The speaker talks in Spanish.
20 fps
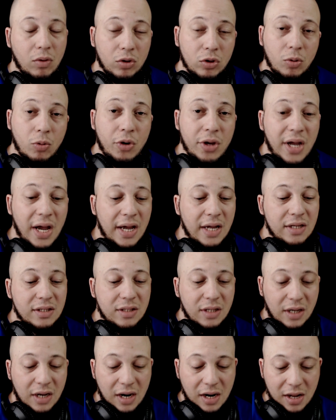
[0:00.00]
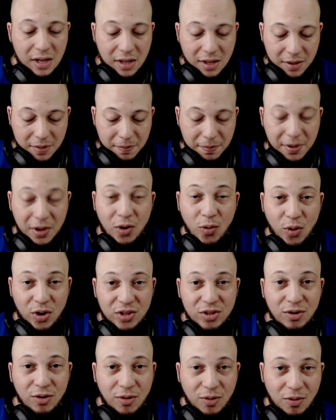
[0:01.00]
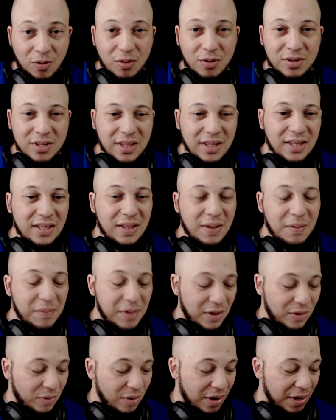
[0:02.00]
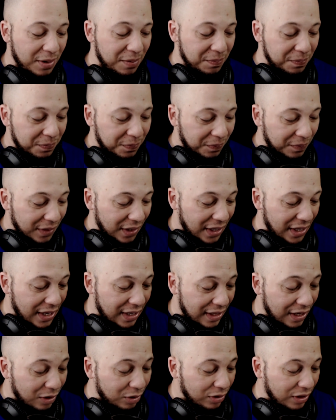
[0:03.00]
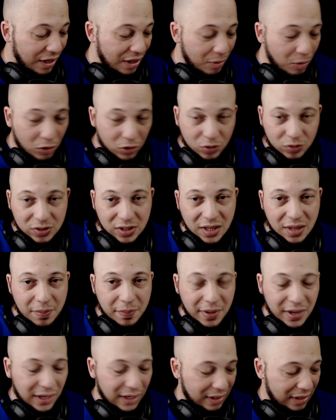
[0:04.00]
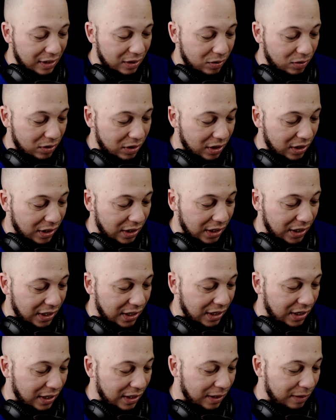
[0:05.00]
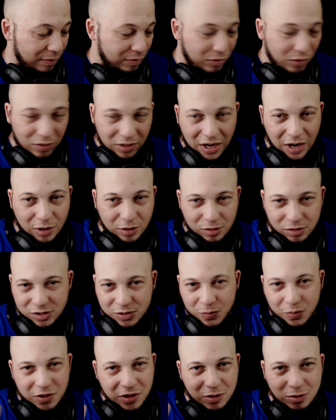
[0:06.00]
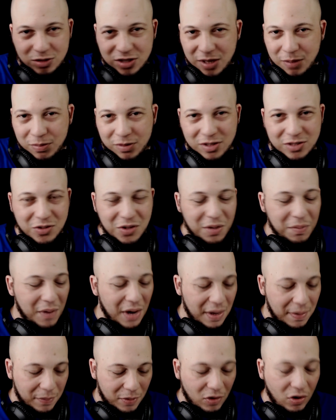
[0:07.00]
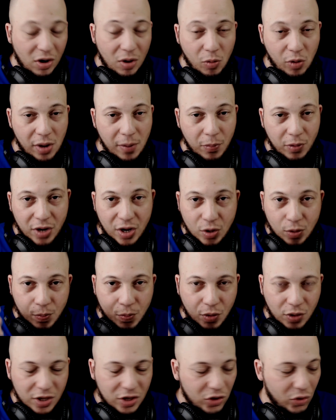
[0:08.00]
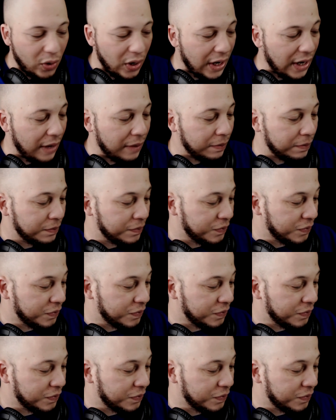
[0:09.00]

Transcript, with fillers: Cuando voy a Instagram, me encuentro con lo que ustedes están viendo ahí y esta nota de voz que ustedes ven, que no, que, que no, claro, no se puede escuchar porque es una imagen, pero le voy a poner un poquito acá.